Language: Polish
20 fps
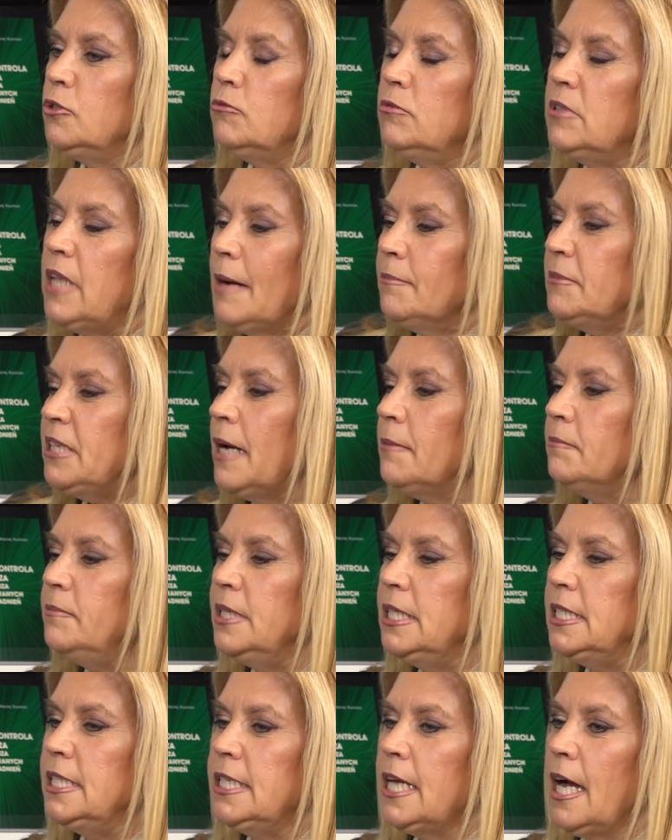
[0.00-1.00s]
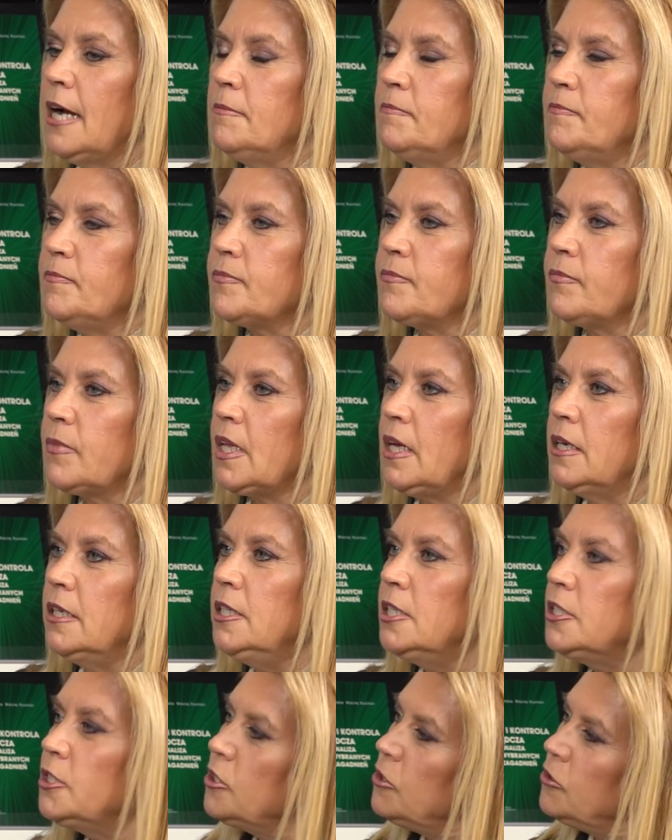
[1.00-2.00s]
dla mnie ambicja
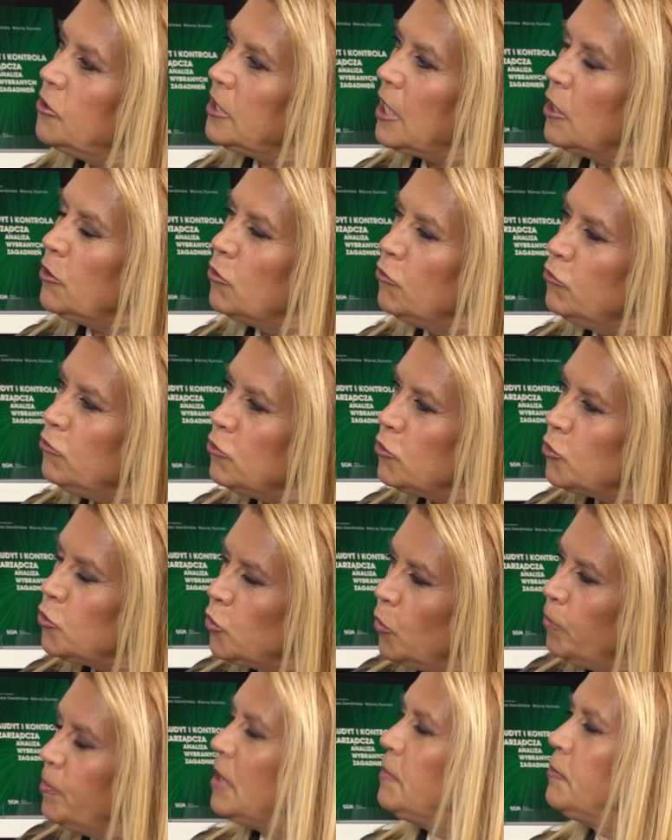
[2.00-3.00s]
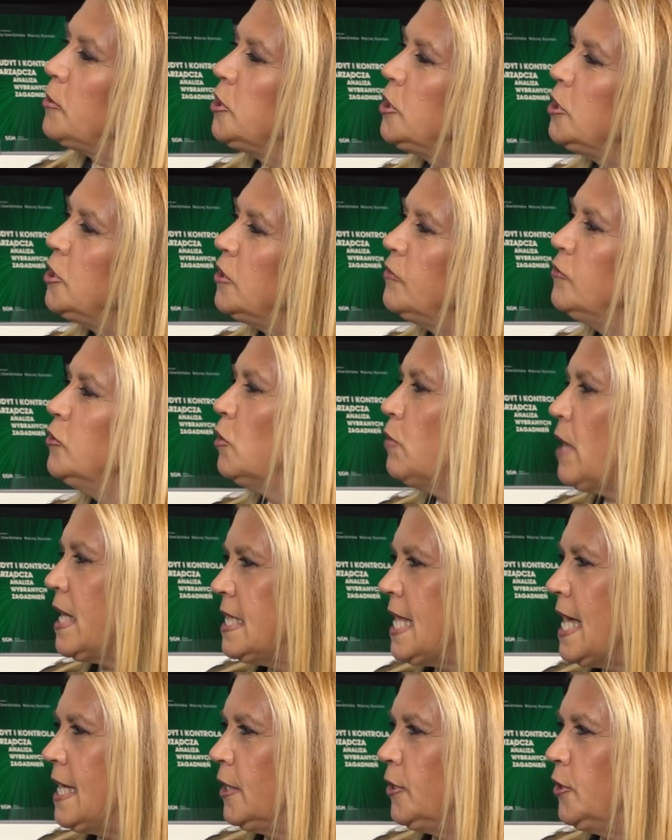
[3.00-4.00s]
jest taką super pozytywną
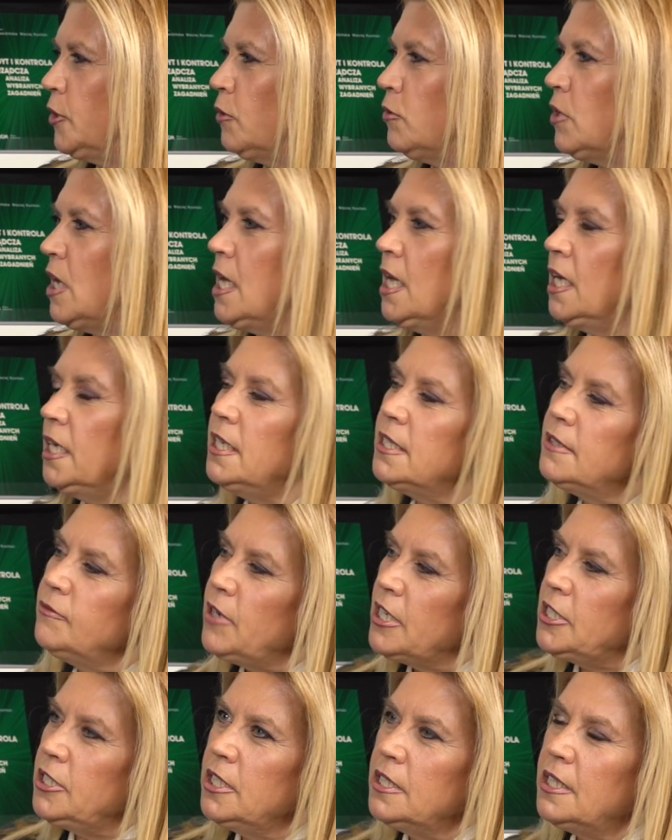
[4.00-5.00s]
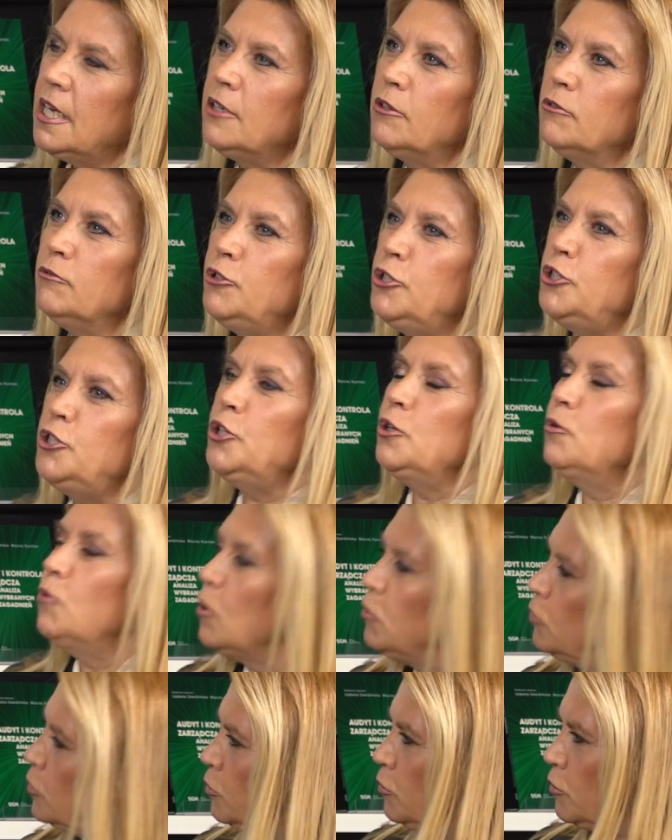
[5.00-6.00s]
energią, jest właśnie taką
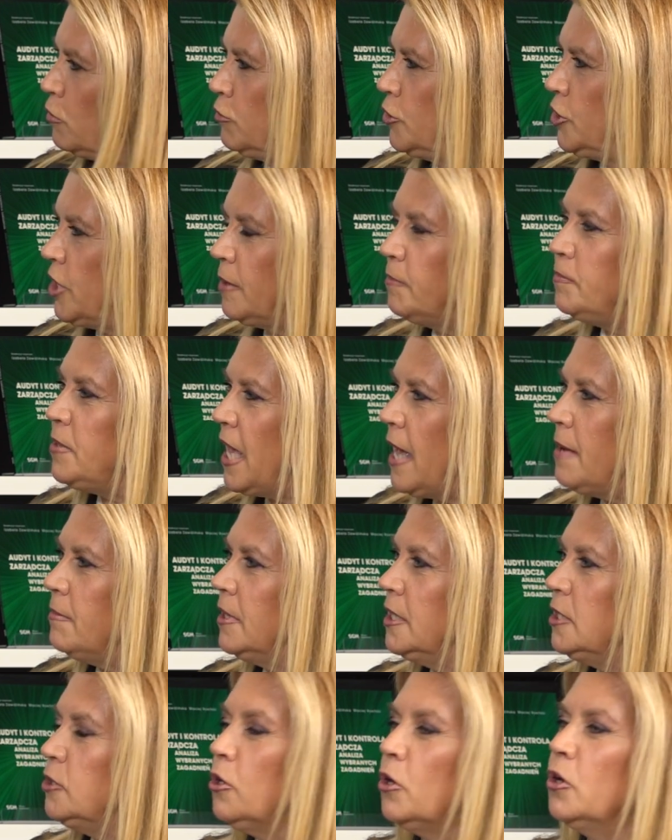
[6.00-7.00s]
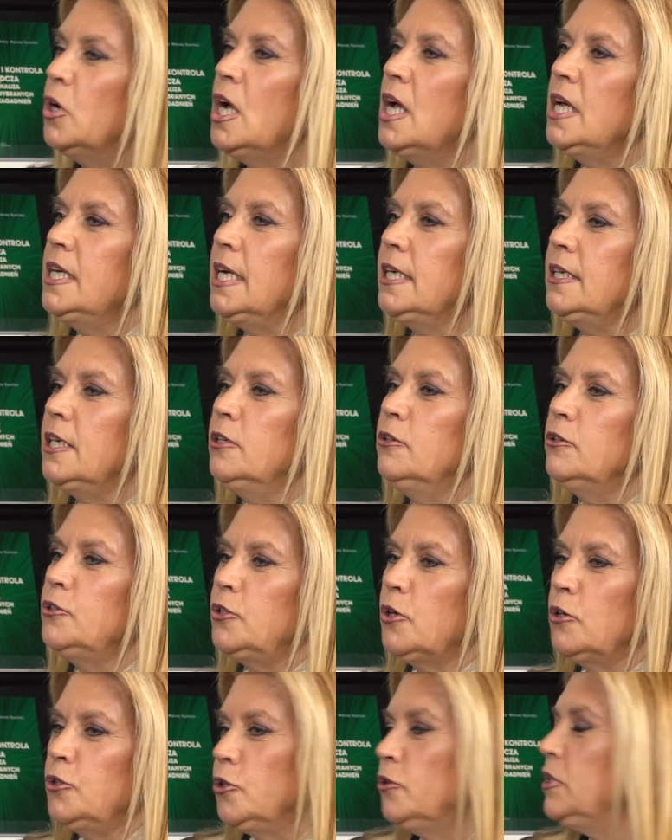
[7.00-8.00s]
siłą, którą czerpiemy do
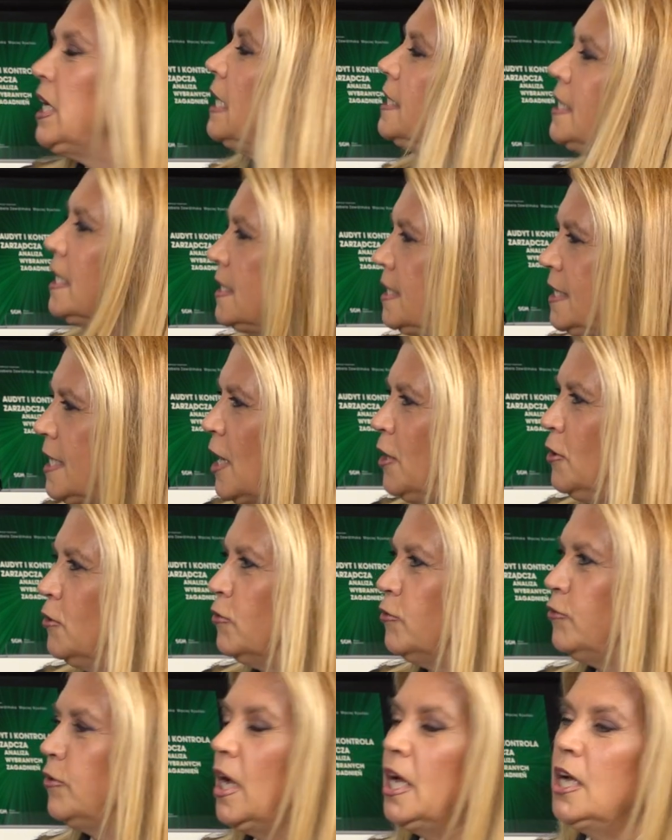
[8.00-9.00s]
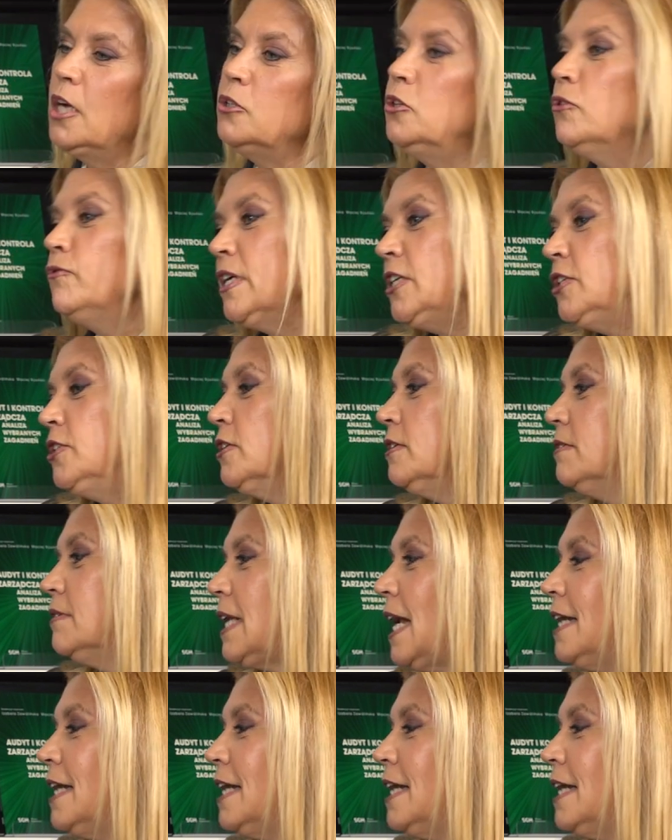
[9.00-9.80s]
jakiegoś osiągania celów, do właśnie